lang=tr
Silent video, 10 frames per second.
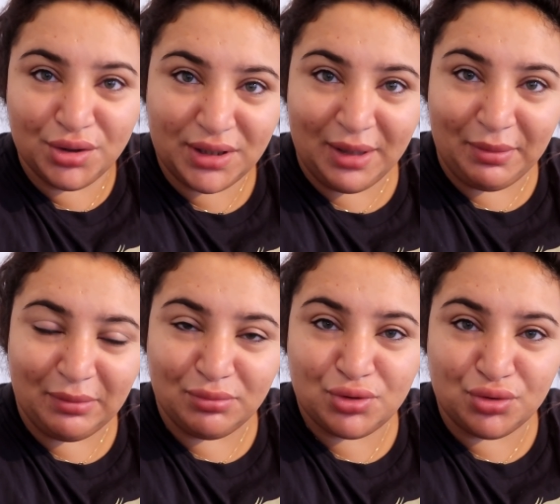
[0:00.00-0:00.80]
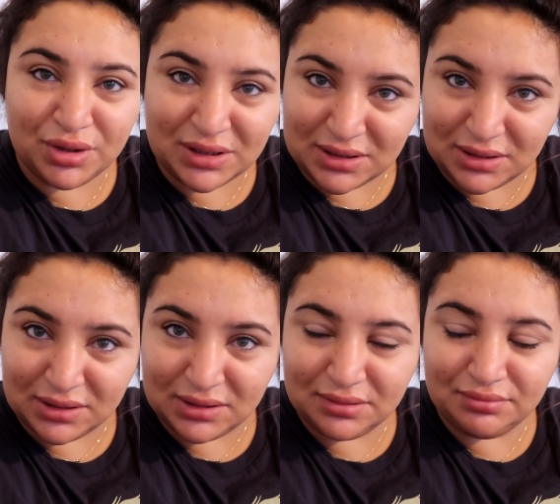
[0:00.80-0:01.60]
Ona hemen bir süt
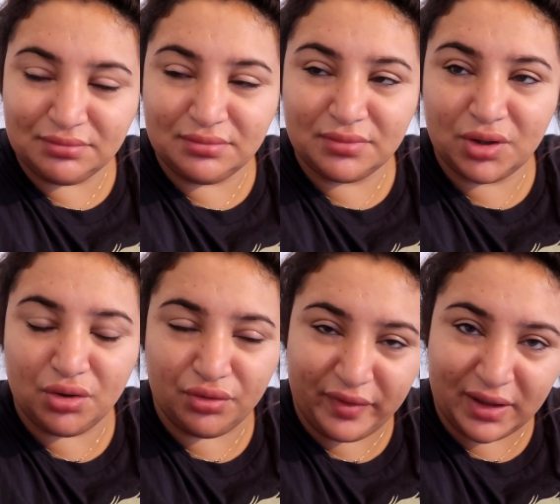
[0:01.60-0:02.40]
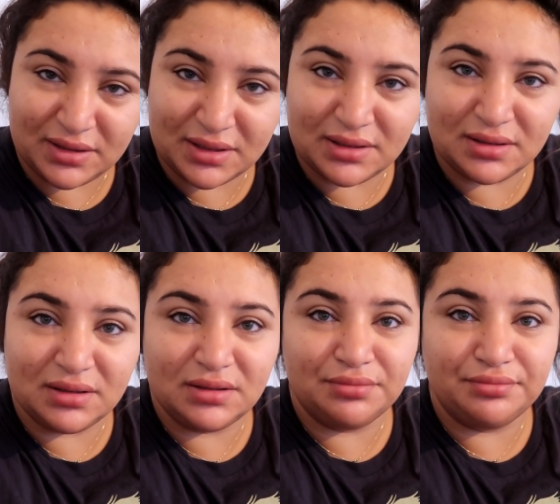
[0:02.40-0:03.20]
hazırladım. Cornflakes
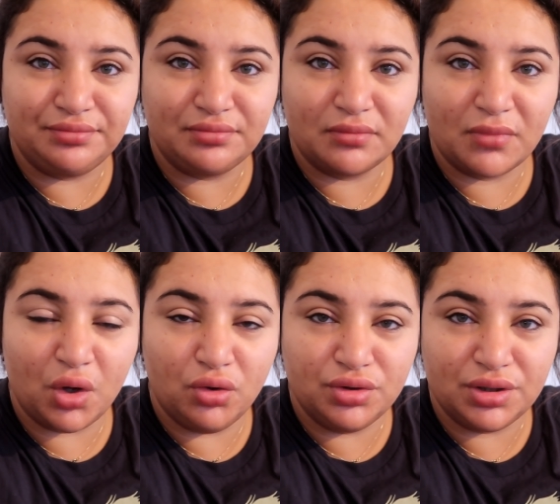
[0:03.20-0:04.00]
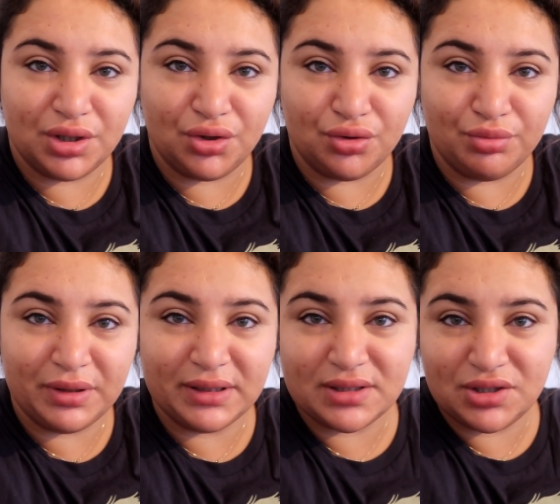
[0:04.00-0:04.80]
hazırladım. Onları
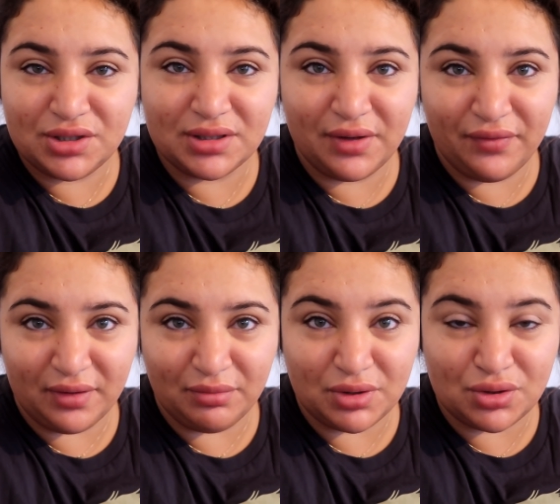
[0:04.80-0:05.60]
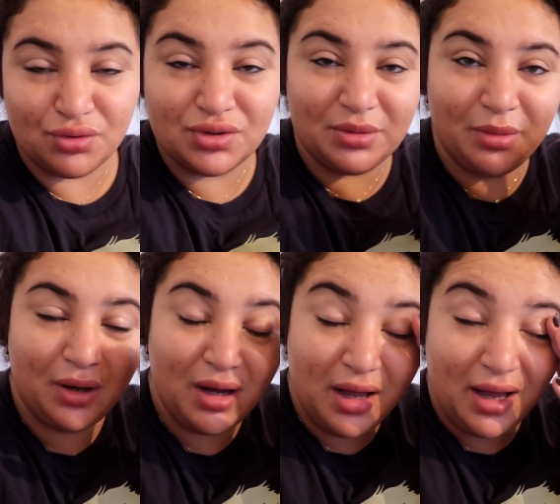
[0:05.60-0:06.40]
yiyor. Biraz da çizgi filmi izliyor
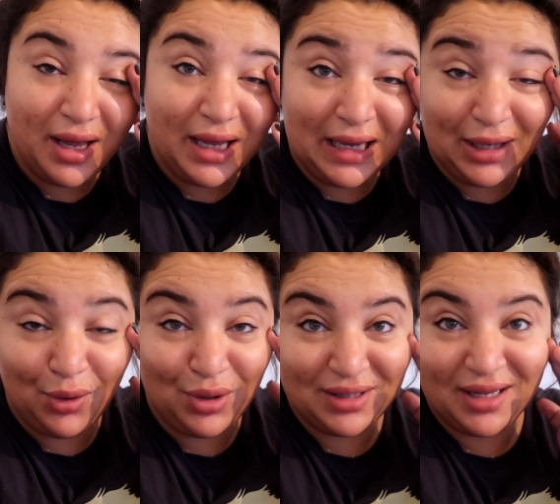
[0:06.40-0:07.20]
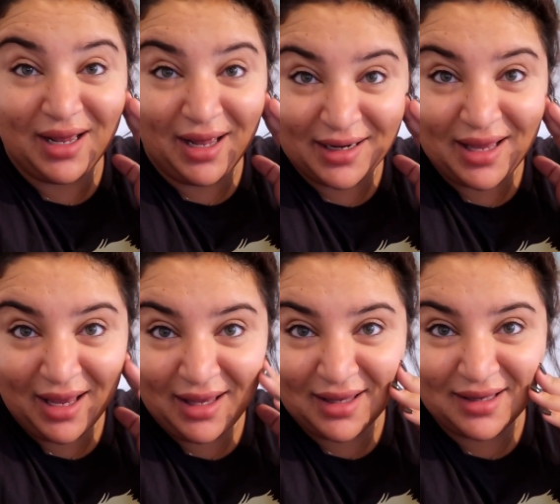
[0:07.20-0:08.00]
sabah. Yani o kadar
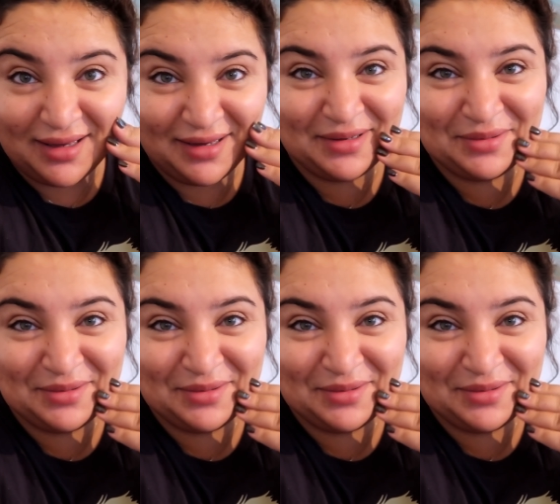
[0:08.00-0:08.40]
erken ki.